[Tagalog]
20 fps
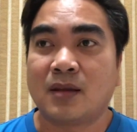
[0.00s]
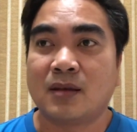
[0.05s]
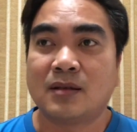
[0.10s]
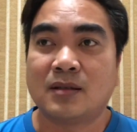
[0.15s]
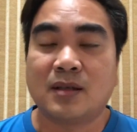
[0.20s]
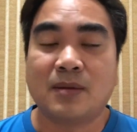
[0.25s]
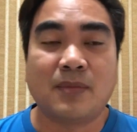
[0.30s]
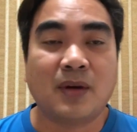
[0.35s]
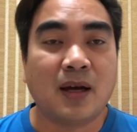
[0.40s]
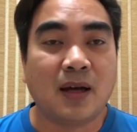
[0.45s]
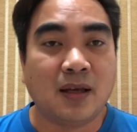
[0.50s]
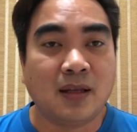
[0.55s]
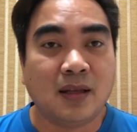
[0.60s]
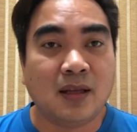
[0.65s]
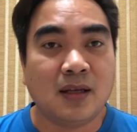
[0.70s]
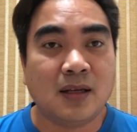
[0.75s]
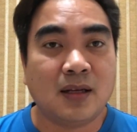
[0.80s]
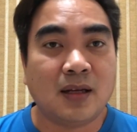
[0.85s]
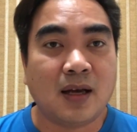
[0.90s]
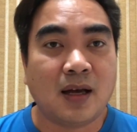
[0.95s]
sa mga
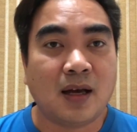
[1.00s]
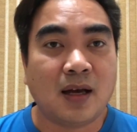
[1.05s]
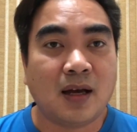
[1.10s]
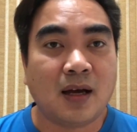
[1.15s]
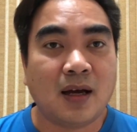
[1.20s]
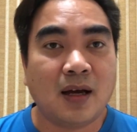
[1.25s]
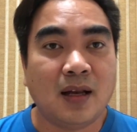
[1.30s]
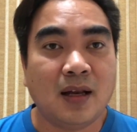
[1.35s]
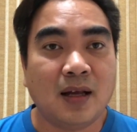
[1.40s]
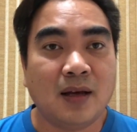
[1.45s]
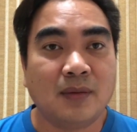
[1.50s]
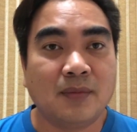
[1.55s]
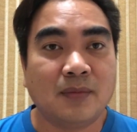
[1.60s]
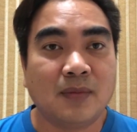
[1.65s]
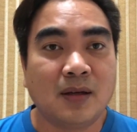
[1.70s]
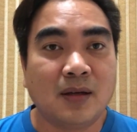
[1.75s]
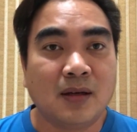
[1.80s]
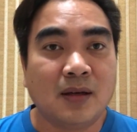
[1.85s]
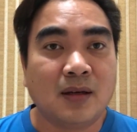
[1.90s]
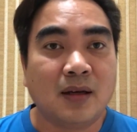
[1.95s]
hindi na nakakaalam
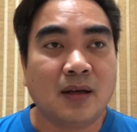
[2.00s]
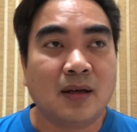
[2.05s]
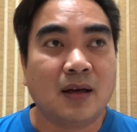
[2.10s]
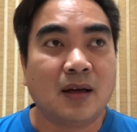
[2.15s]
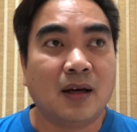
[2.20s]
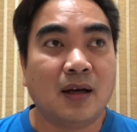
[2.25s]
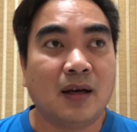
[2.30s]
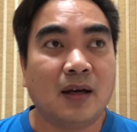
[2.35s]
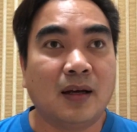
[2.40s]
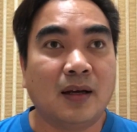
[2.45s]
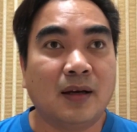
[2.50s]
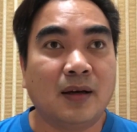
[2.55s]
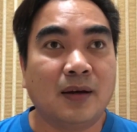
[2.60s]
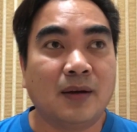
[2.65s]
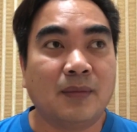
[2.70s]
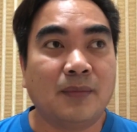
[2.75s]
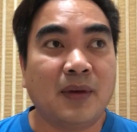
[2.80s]
uh,